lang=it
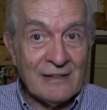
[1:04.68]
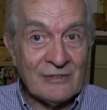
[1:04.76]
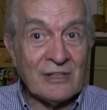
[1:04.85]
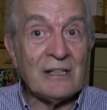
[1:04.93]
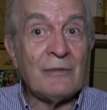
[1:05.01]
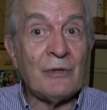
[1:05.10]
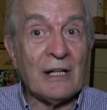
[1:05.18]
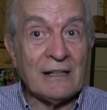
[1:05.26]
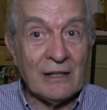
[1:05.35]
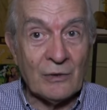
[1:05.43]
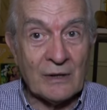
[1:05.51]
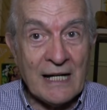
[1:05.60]
significa
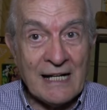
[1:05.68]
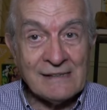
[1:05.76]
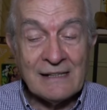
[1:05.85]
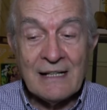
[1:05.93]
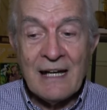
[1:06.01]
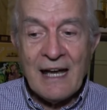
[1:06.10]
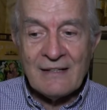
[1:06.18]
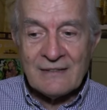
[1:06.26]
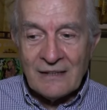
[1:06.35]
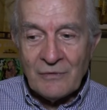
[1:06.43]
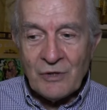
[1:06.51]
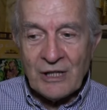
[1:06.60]
dialogare e
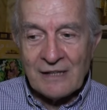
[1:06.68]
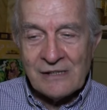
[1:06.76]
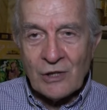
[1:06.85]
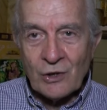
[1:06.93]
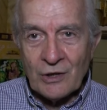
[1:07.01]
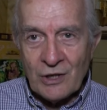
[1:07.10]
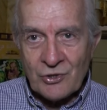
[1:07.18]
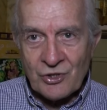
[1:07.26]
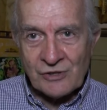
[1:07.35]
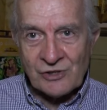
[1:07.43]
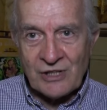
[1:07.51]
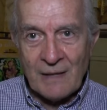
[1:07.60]
significa
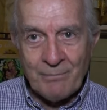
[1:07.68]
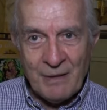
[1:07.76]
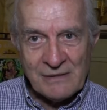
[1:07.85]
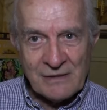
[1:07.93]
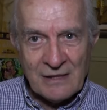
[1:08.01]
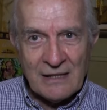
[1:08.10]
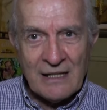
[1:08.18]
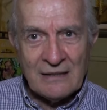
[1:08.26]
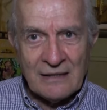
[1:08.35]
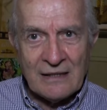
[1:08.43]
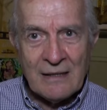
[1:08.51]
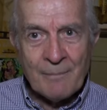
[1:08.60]
riconoscersi
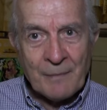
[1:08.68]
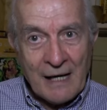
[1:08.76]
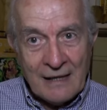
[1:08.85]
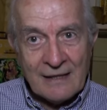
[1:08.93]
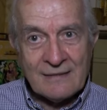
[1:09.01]
appartenenti alla